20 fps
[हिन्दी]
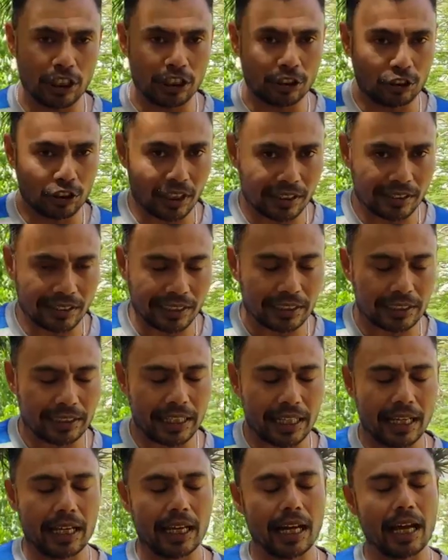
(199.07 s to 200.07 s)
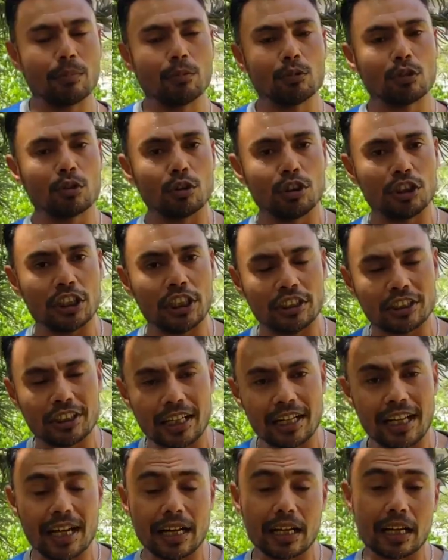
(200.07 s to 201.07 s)
चेंज कर सकते हैं आप उसको चेंज
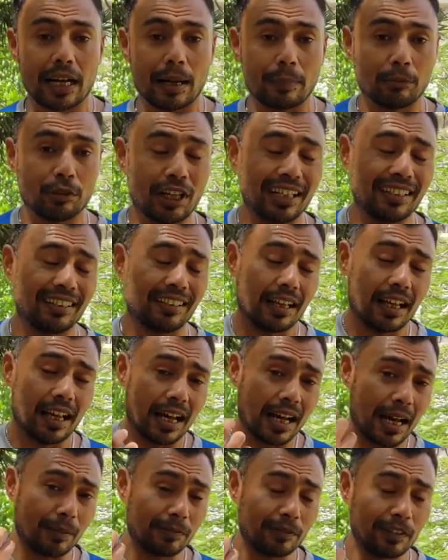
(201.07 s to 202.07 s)
कर ले अगर आप चाहते आप